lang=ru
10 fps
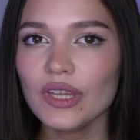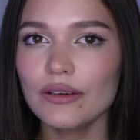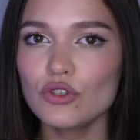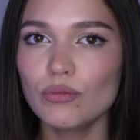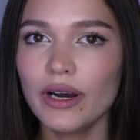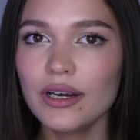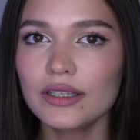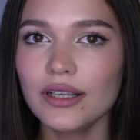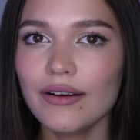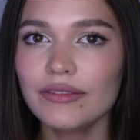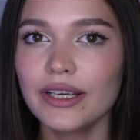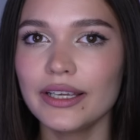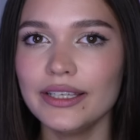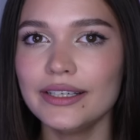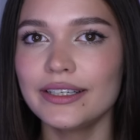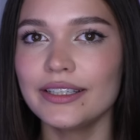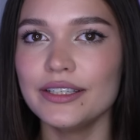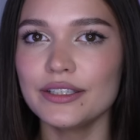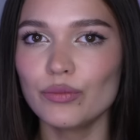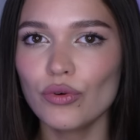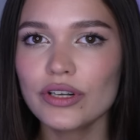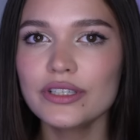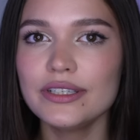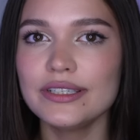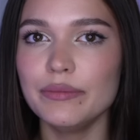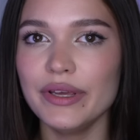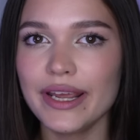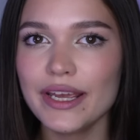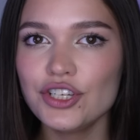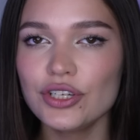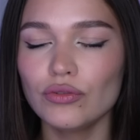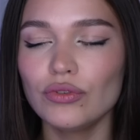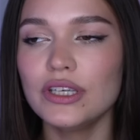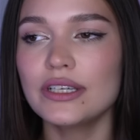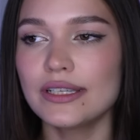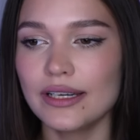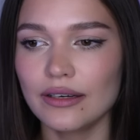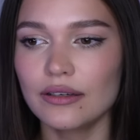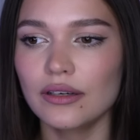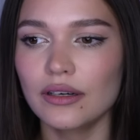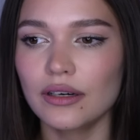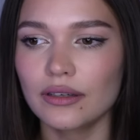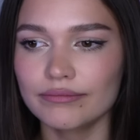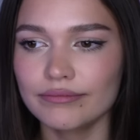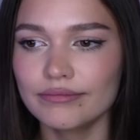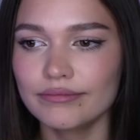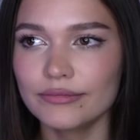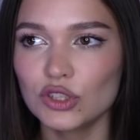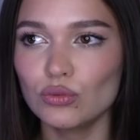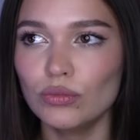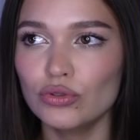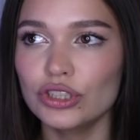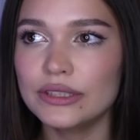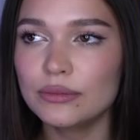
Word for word: В зубах главное их не испортить, сберечь, но если э, зубы уже